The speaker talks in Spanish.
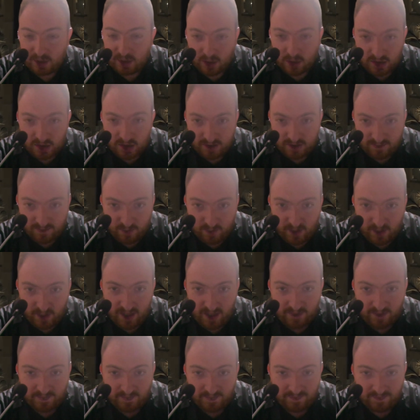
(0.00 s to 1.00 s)
todo se
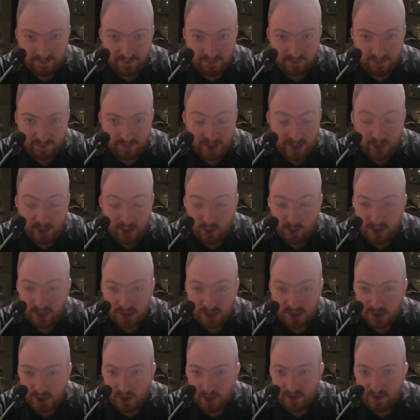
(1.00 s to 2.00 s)
fue en un
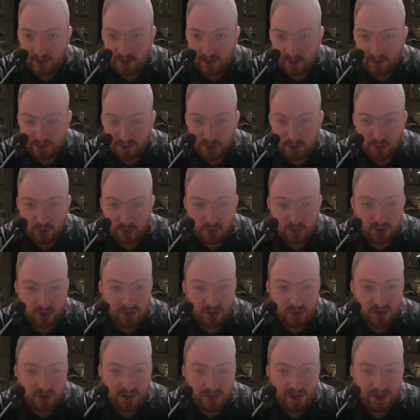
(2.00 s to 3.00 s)
desorden
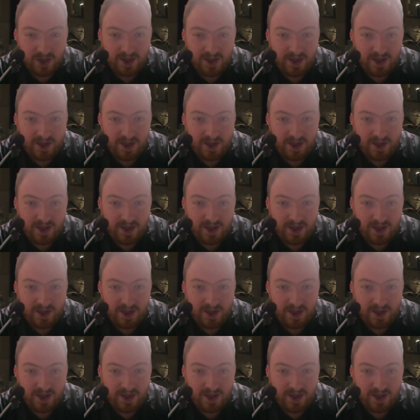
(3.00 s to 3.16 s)
absoluto